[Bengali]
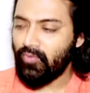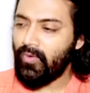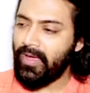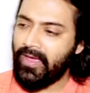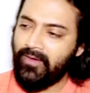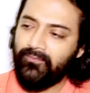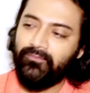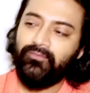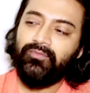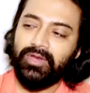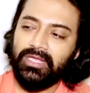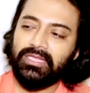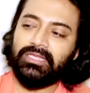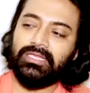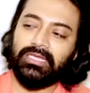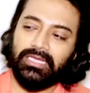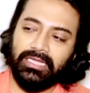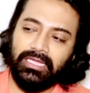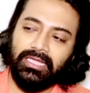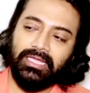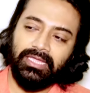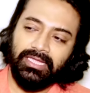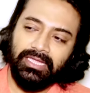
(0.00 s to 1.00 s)
নো
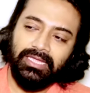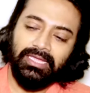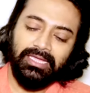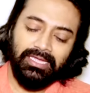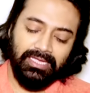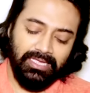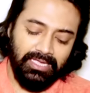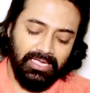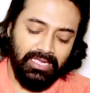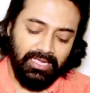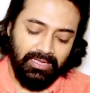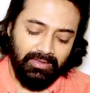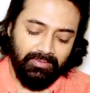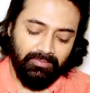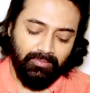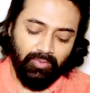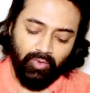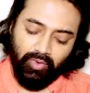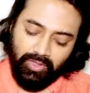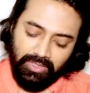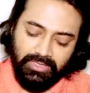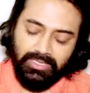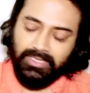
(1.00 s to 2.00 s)
এভরিথিং
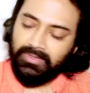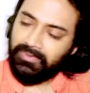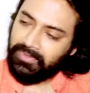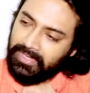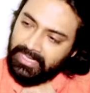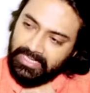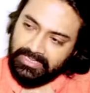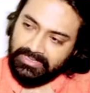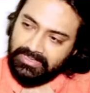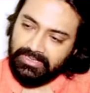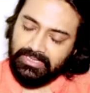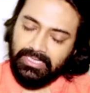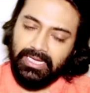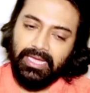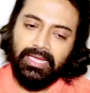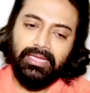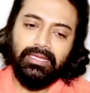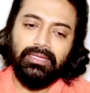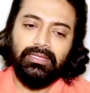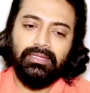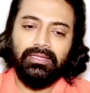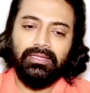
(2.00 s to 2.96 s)
ভোট দিয়ে ওরাই জেতায়